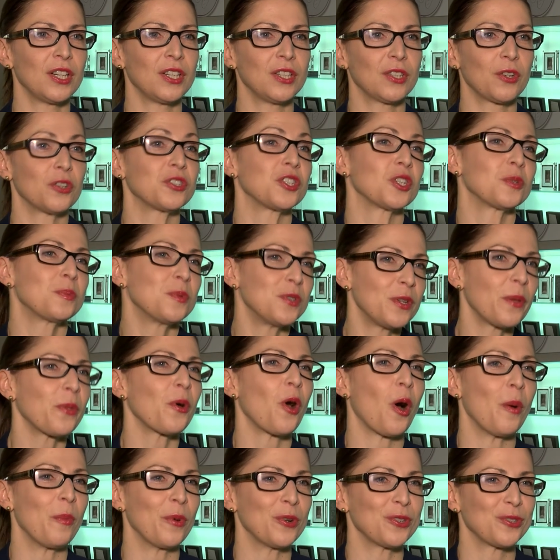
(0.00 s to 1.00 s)
chociażby
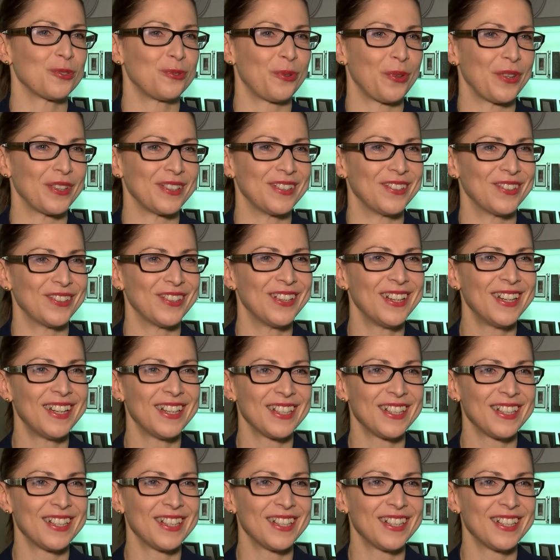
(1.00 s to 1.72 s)
nieruchomość, której do